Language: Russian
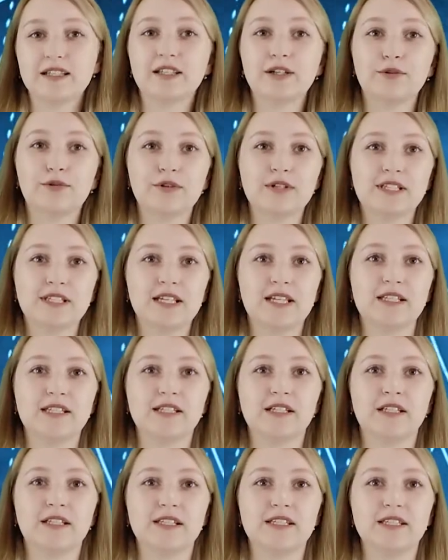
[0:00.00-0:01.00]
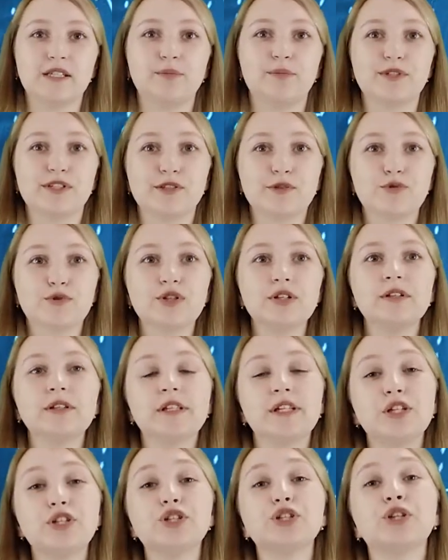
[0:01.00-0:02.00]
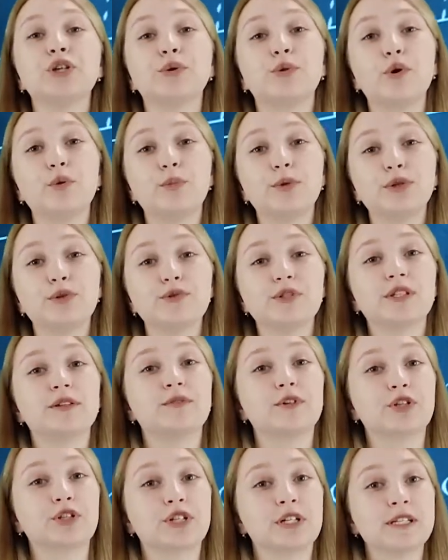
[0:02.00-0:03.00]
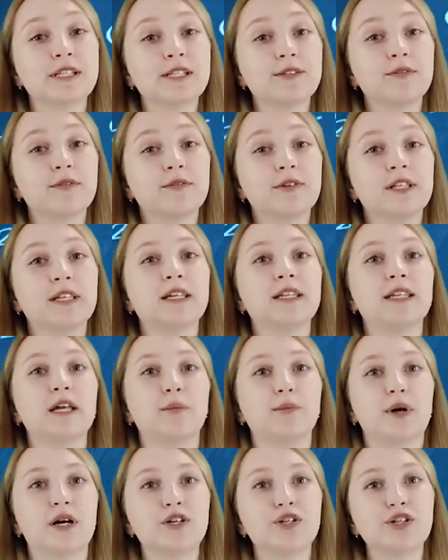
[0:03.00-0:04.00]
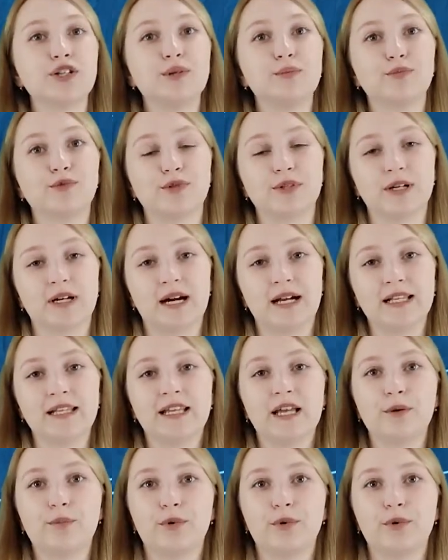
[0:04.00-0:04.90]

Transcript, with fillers: к такой деятельности послужил личный опыт усовершенствования домашней музыкальной